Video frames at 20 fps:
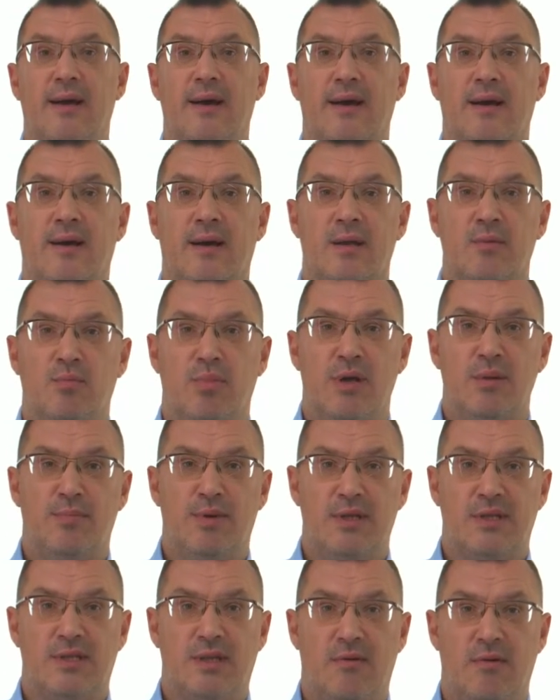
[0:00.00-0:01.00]
Kanban
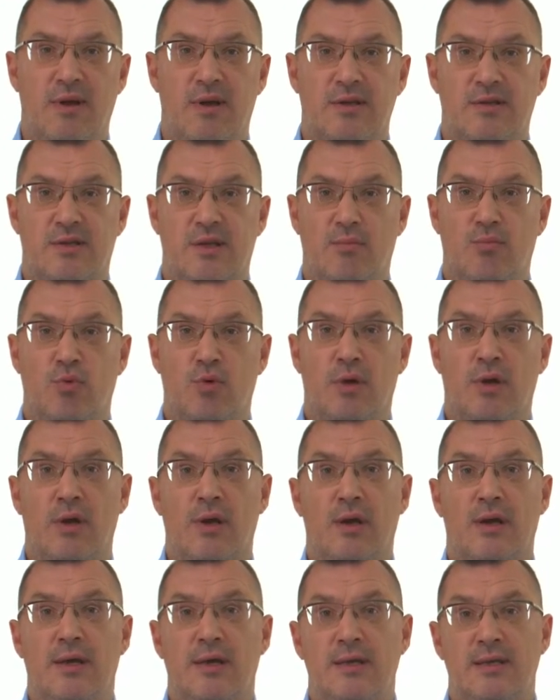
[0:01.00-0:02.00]
представляет собой
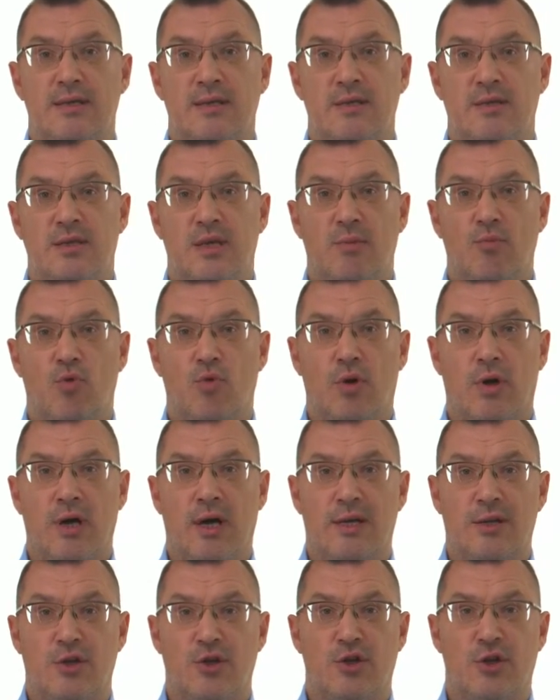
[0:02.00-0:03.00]
систему
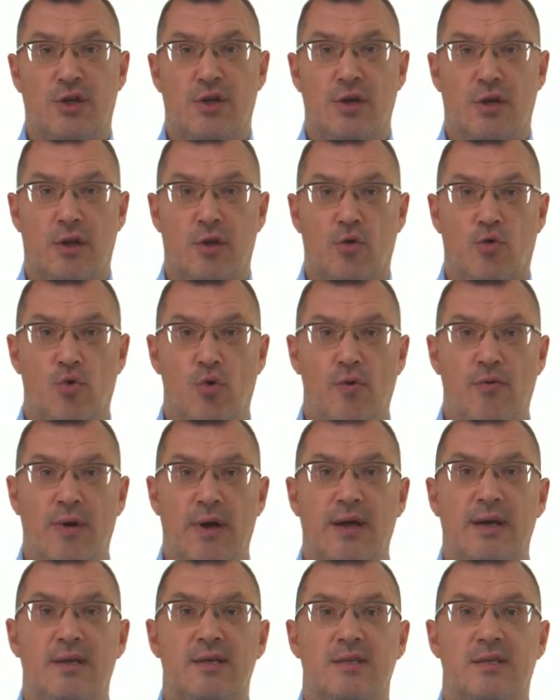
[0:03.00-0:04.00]
карточек ярлыков,
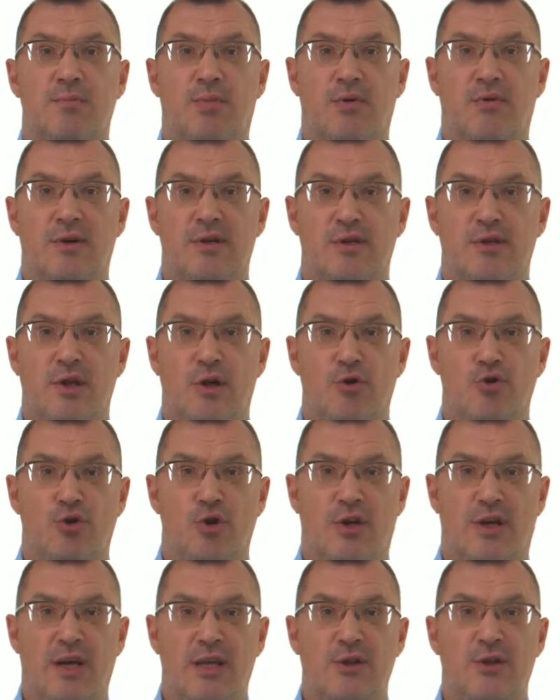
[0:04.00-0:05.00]

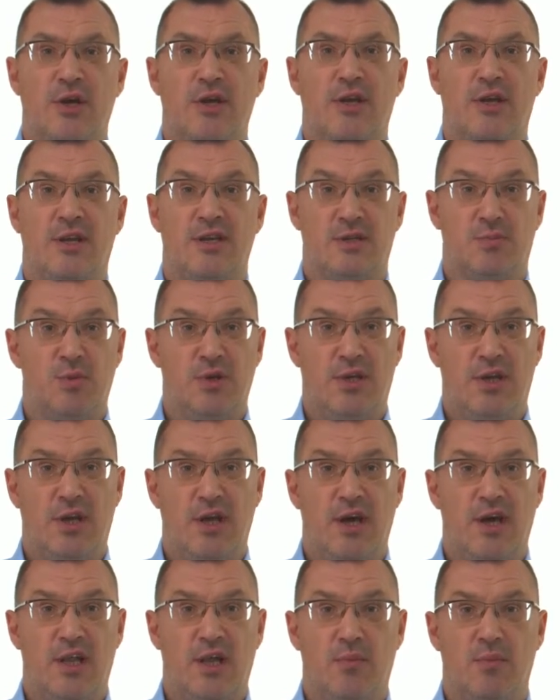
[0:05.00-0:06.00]
сопровождающих контейнеры с
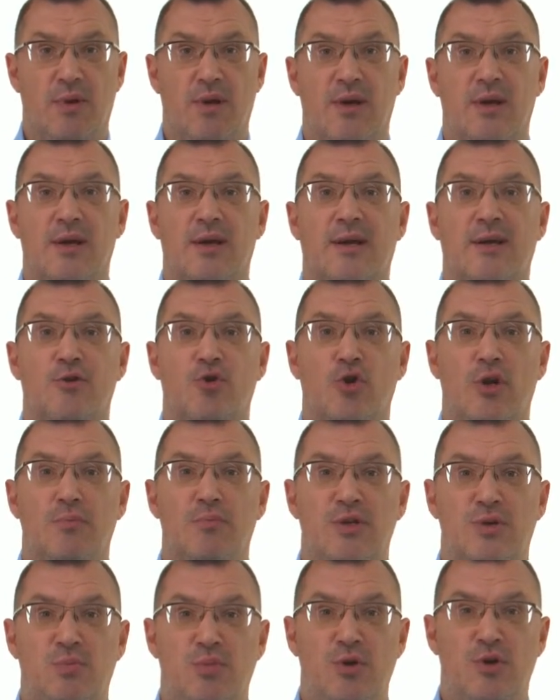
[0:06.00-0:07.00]
материалами, которые
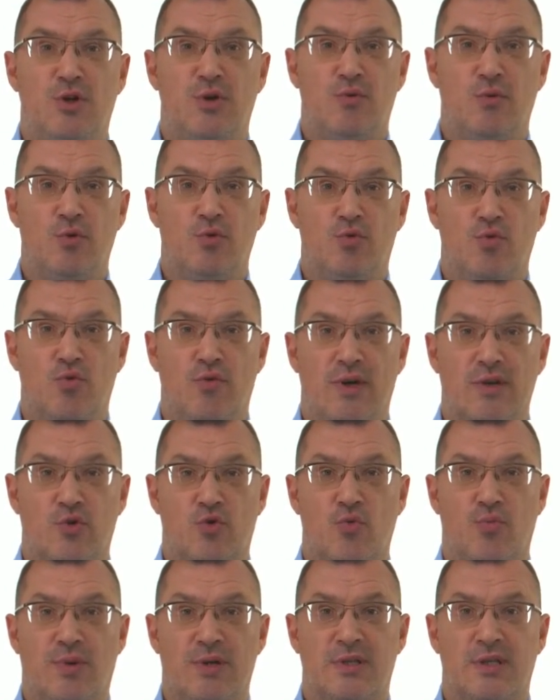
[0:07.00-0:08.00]
обеспечивают
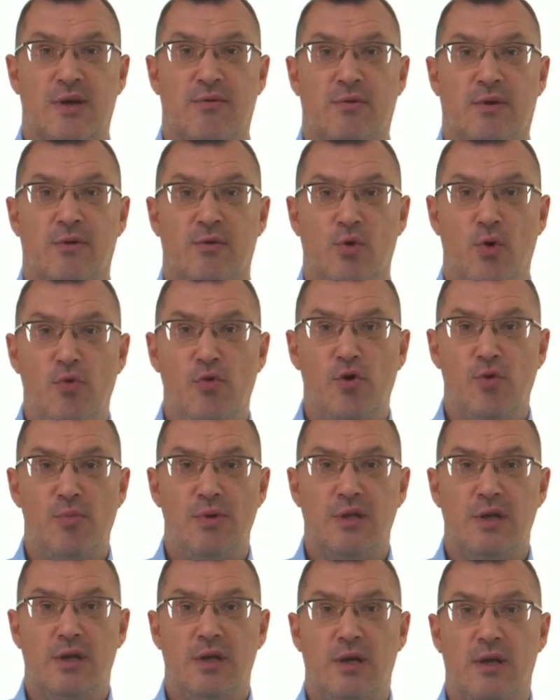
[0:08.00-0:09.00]
увязку поставки новых
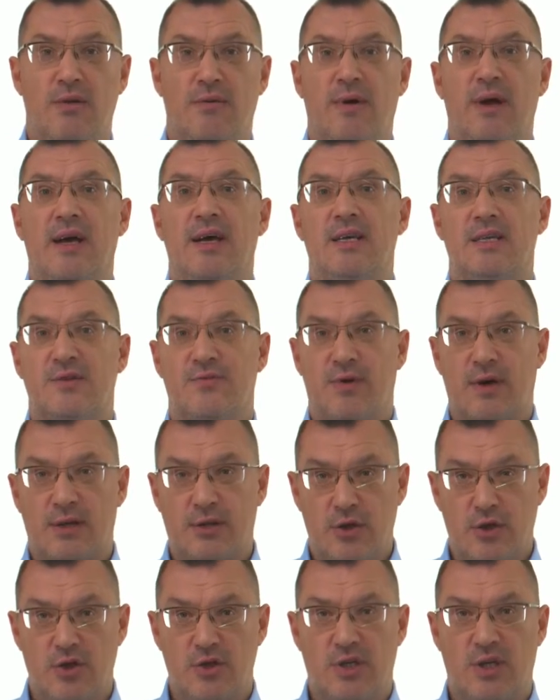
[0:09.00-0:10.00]
материалов с
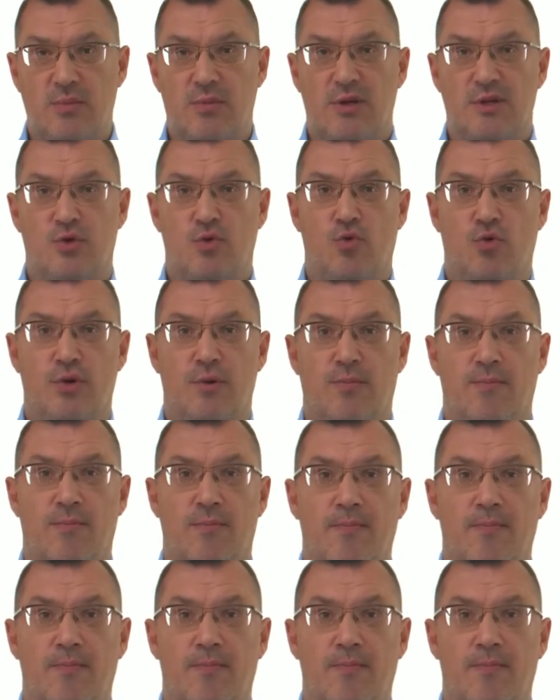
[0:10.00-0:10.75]
фактическим расходом.